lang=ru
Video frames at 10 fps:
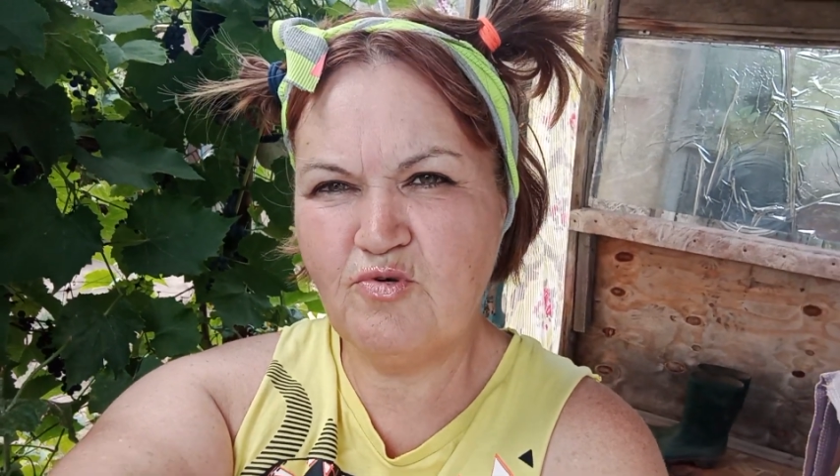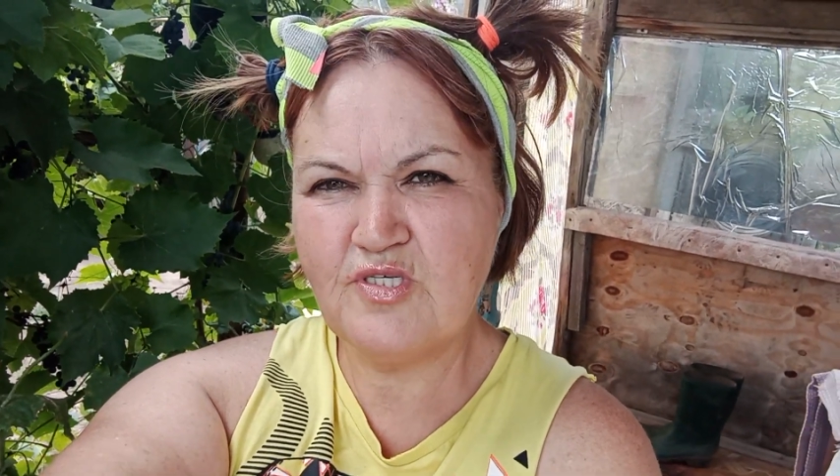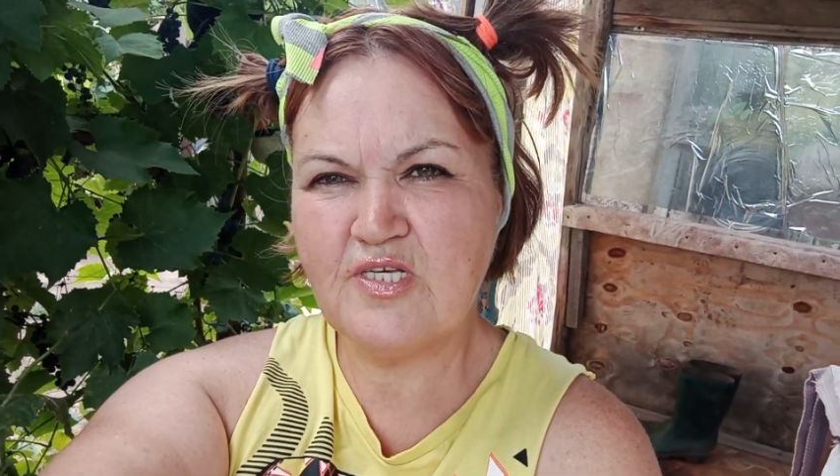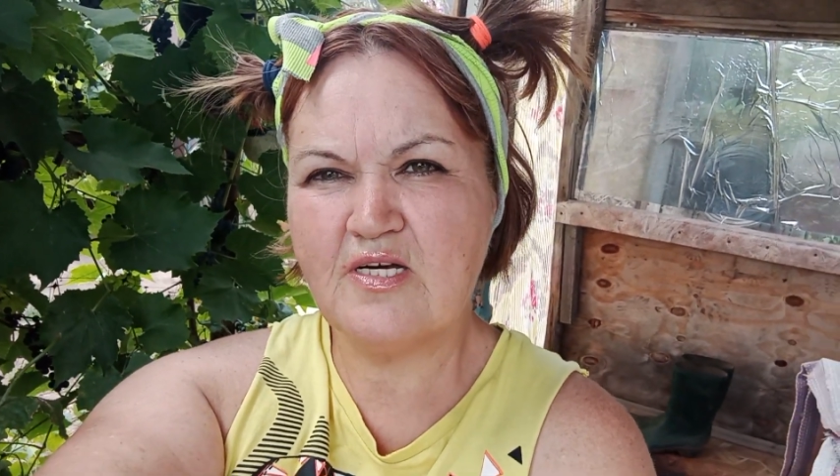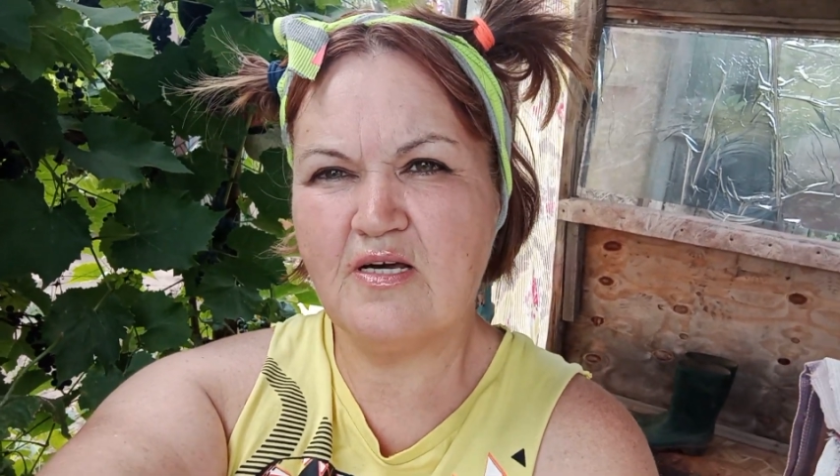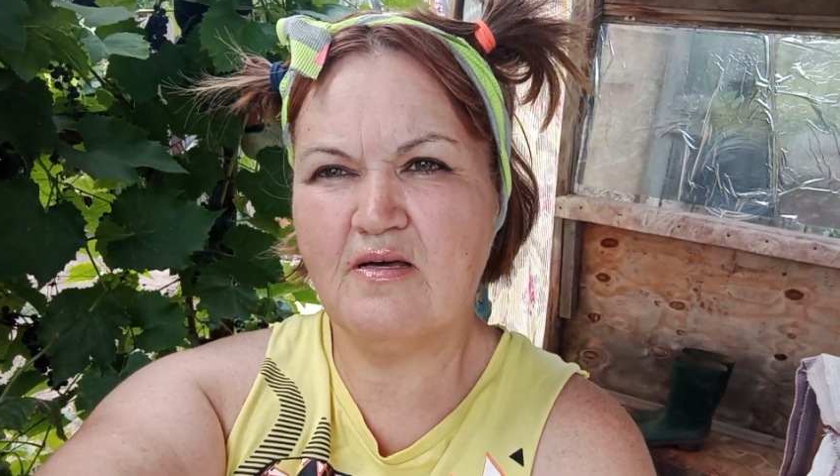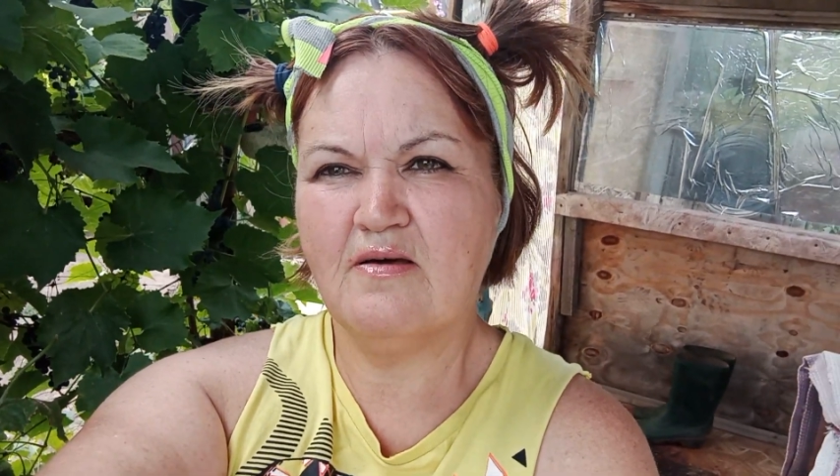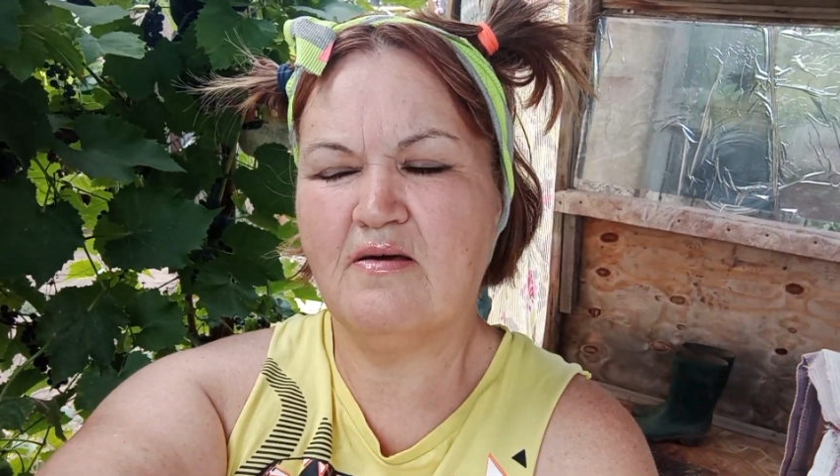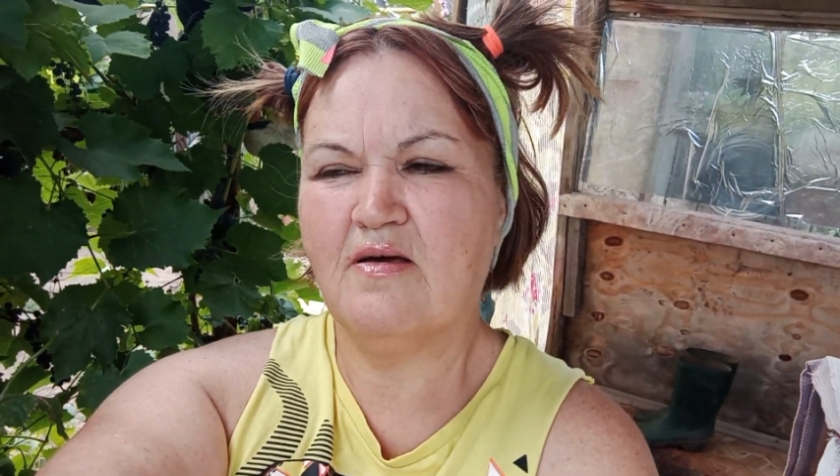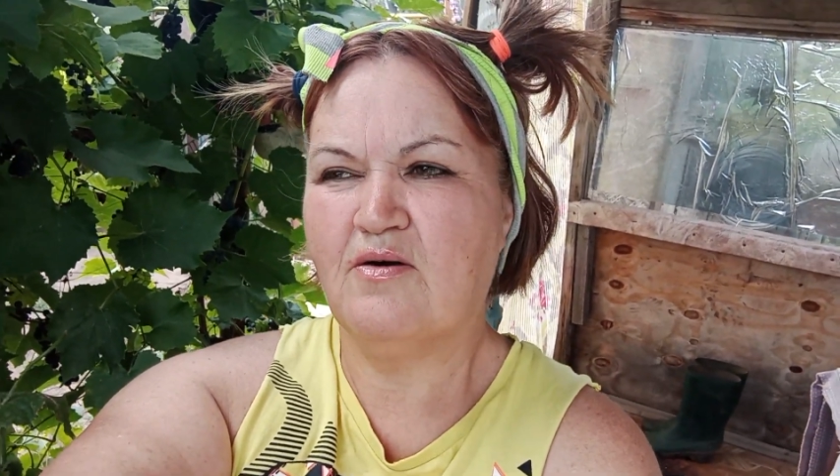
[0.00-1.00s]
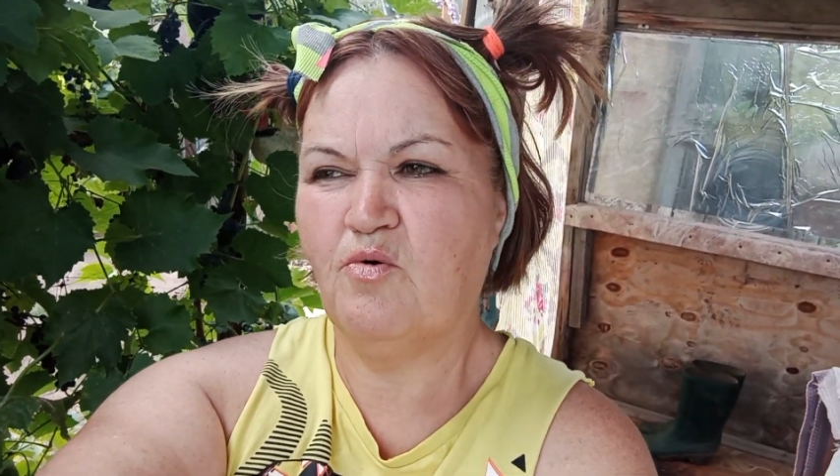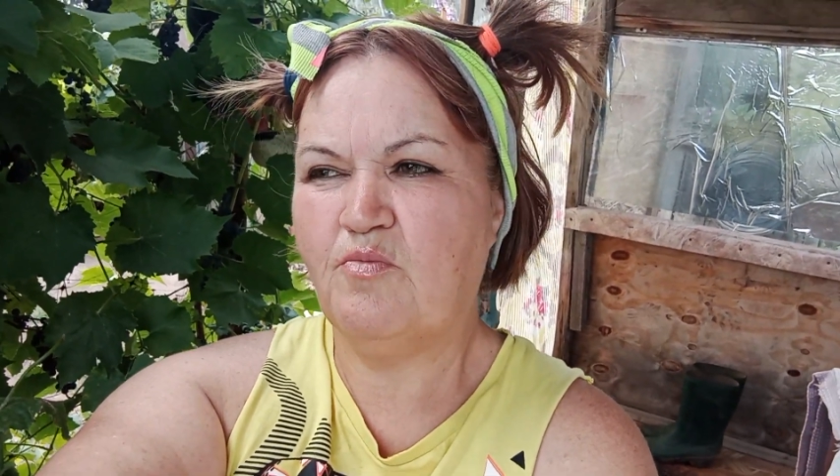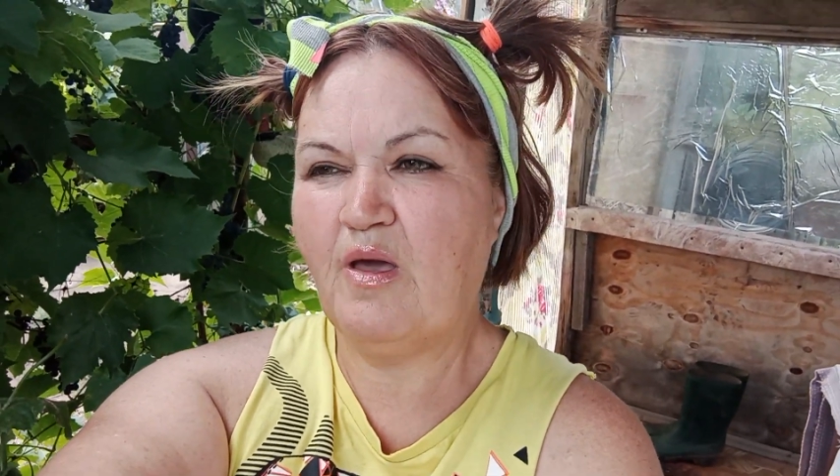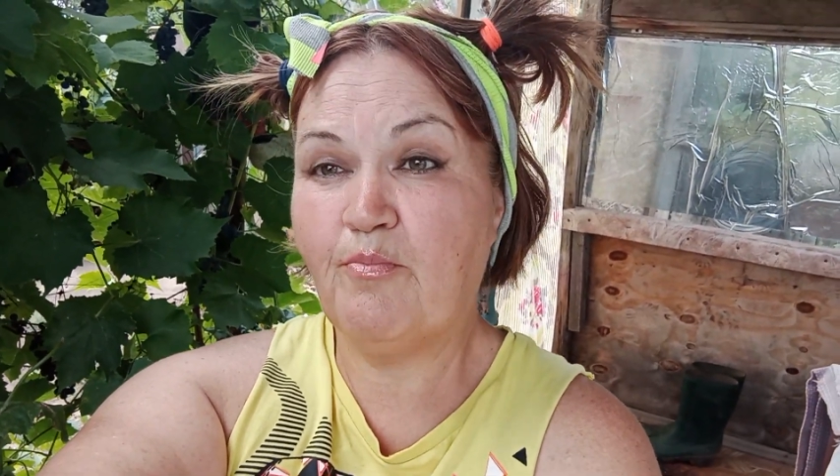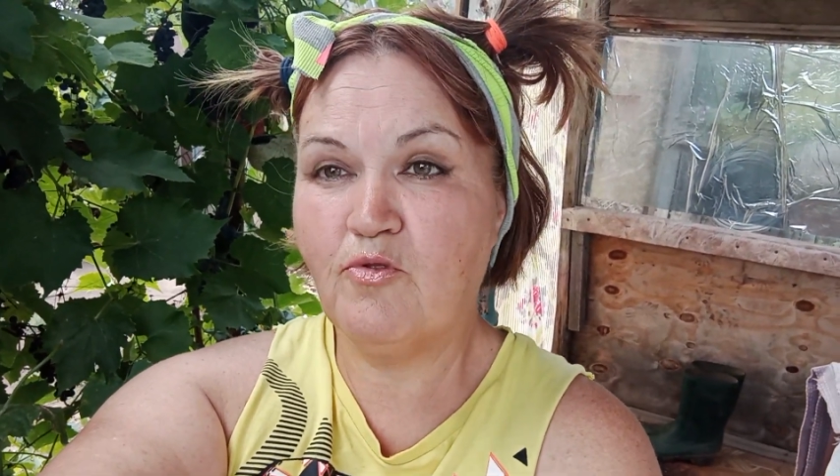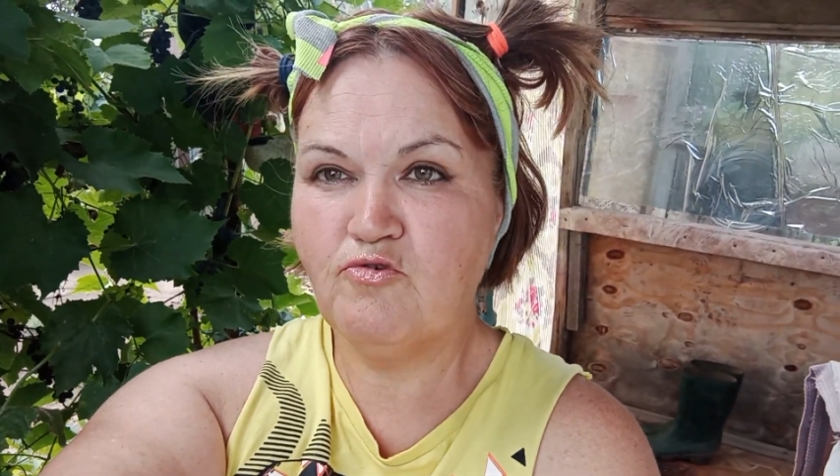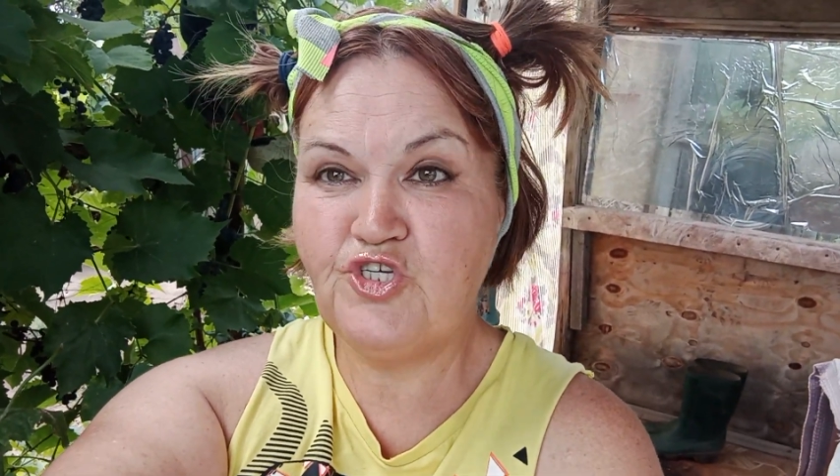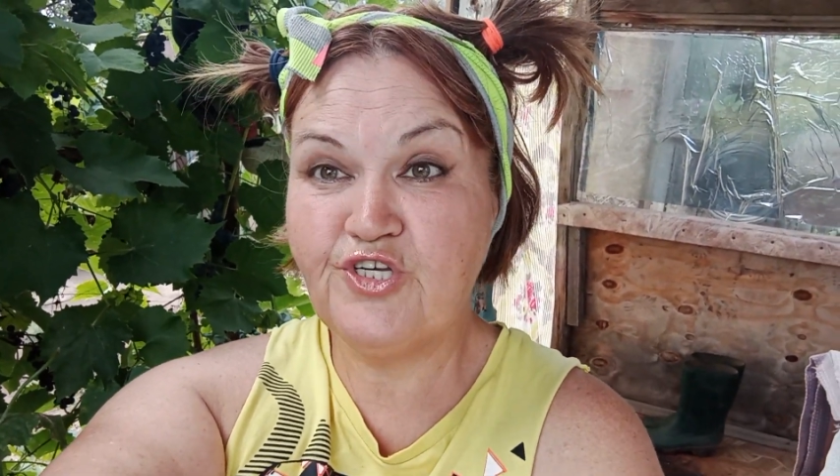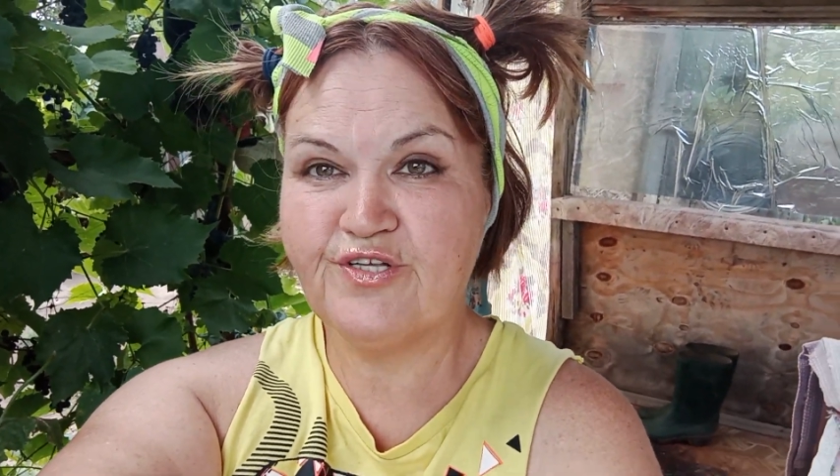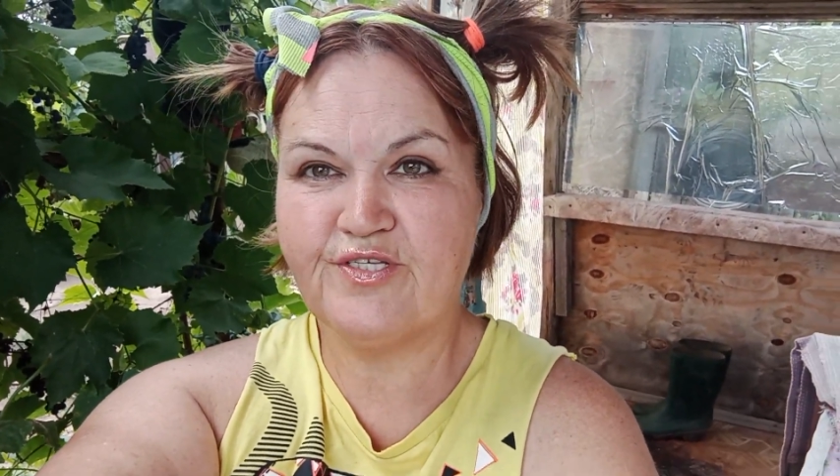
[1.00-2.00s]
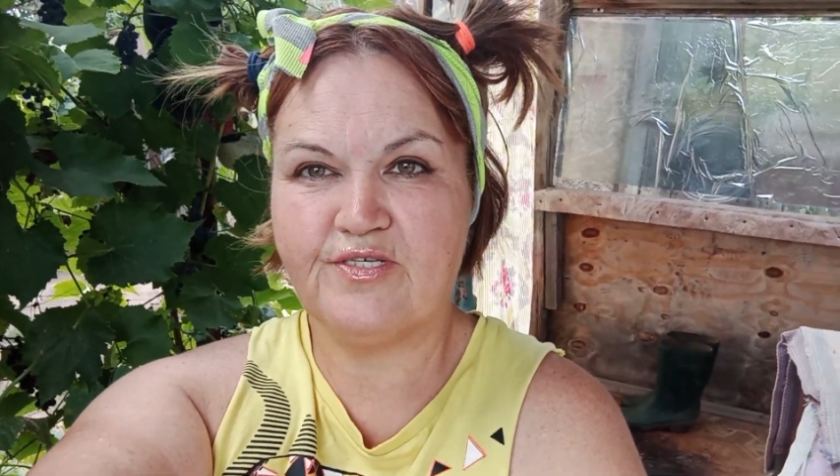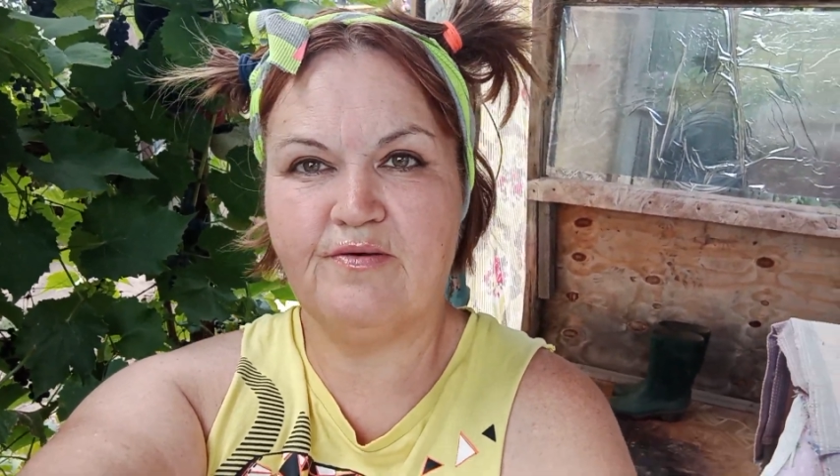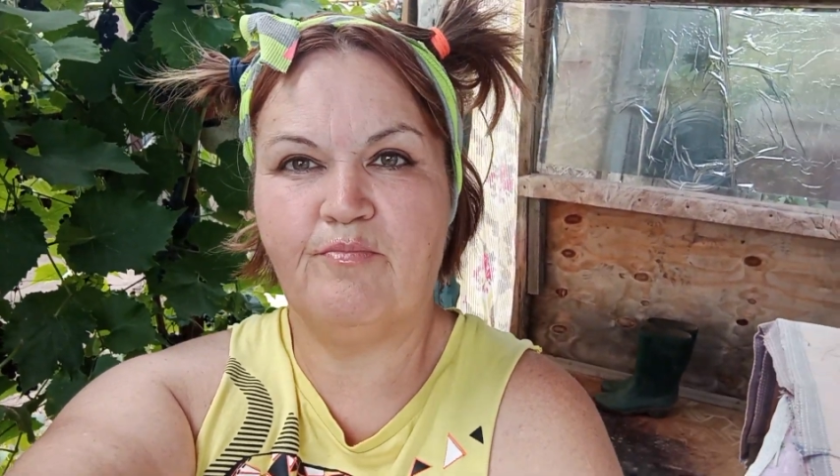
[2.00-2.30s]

у меня получилась плантация,